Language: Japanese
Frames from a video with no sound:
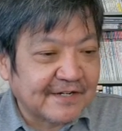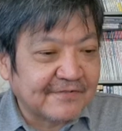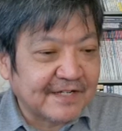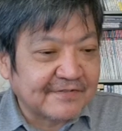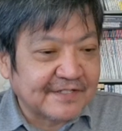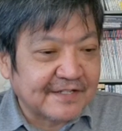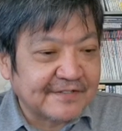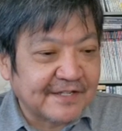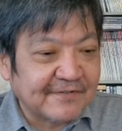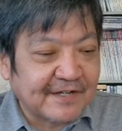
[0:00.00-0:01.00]
約
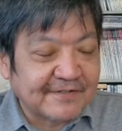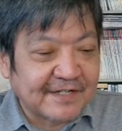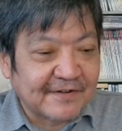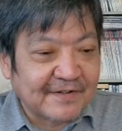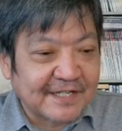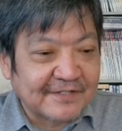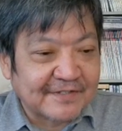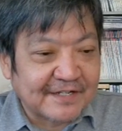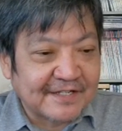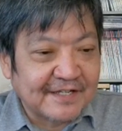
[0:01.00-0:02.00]
3500円が話題
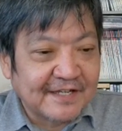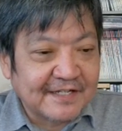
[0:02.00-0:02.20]
となり